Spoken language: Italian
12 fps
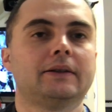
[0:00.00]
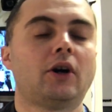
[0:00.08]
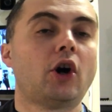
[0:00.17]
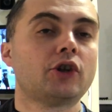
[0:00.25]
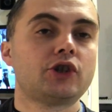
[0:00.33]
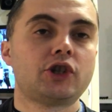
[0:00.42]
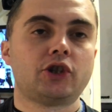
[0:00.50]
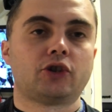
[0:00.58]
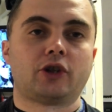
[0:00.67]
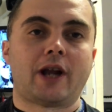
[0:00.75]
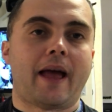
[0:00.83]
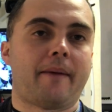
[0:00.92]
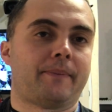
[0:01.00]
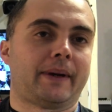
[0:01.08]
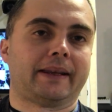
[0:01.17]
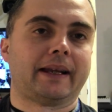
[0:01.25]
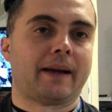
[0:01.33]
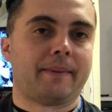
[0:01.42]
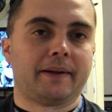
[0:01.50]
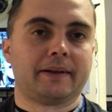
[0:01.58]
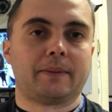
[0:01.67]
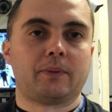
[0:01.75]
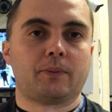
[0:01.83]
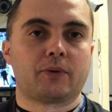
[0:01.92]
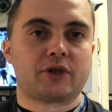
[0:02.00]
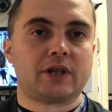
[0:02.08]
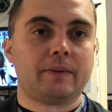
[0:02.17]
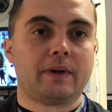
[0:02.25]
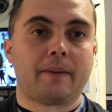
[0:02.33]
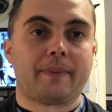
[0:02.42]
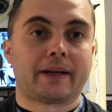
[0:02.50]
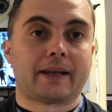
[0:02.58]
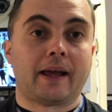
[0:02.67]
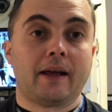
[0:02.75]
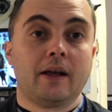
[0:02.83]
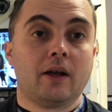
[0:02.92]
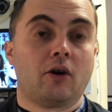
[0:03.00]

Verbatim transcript: Oggi non è praticamente più possibile perché